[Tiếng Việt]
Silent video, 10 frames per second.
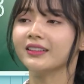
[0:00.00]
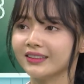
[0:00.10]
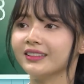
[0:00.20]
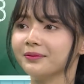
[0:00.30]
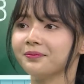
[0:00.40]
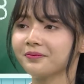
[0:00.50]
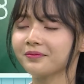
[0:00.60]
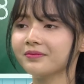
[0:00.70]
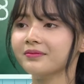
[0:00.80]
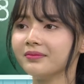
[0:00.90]
một diễn
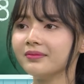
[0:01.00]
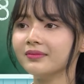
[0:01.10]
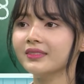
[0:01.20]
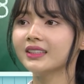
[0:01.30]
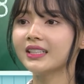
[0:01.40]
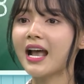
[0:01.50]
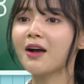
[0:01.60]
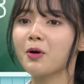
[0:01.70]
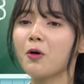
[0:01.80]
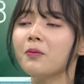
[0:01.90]
viên như thế này dạ,
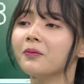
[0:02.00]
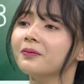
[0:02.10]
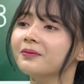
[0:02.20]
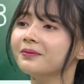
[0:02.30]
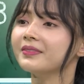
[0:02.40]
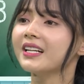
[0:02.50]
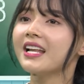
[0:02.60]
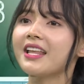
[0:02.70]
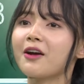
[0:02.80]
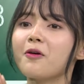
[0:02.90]
có cũng... tiếc không
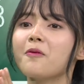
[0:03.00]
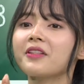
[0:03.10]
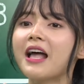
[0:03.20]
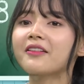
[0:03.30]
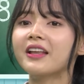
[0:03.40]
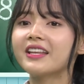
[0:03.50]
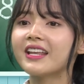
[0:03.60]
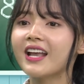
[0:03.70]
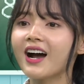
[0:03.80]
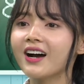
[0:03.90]
dạ cũng không sao tại
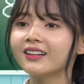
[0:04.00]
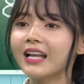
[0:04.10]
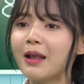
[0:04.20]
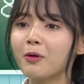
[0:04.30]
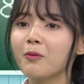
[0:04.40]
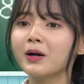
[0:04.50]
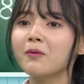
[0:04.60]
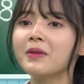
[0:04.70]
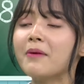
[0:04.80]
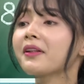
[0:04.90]
vì uh, em cũng có
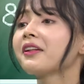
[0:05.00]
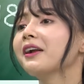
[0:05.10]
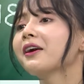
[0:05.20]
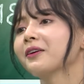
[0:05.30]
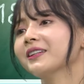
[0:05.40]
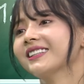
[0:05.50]
đóng vai bác sĩ rồi